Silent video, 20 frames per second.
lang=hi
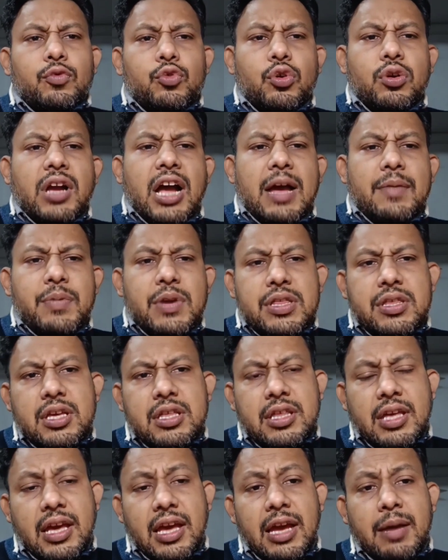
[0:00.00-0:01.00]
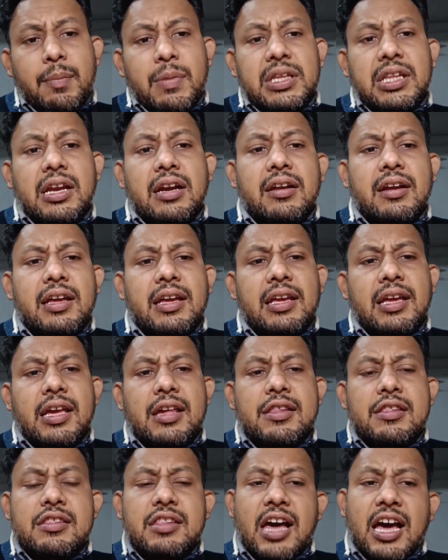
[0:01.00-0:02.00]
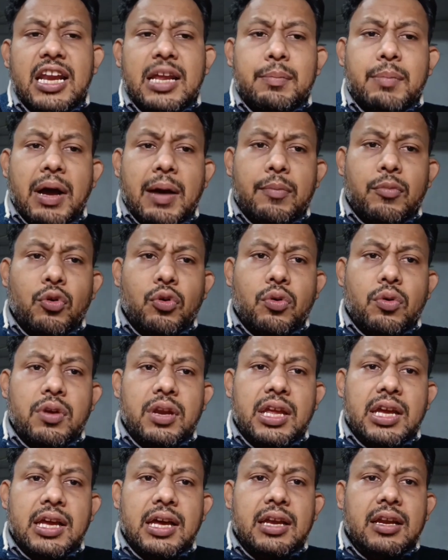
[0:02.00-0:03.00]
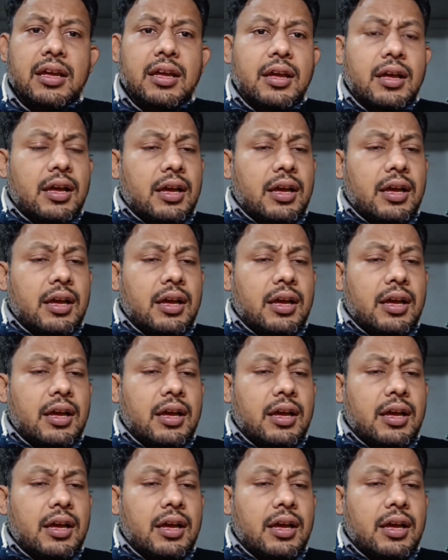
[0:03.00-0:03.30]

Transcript: तो काफ़ी चीज़ें हैं बदल रही है इन सारे मामलों को लेकर